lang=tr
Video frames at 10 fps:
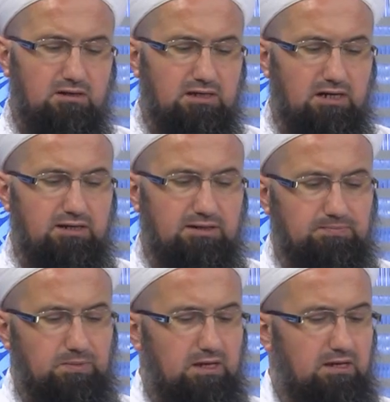Yani
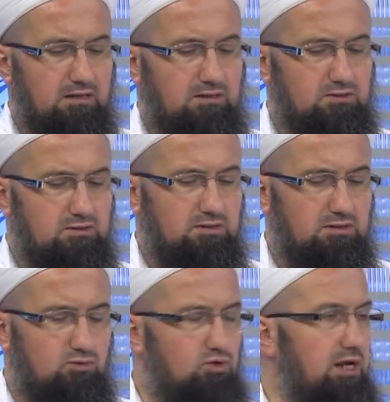
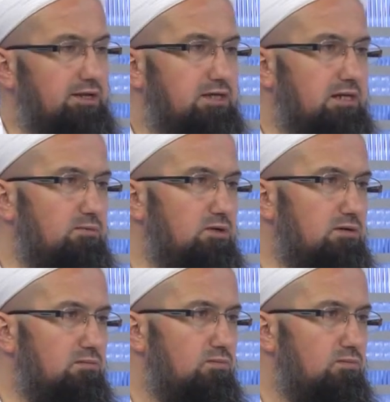e, Kur'an-ı Kerim'i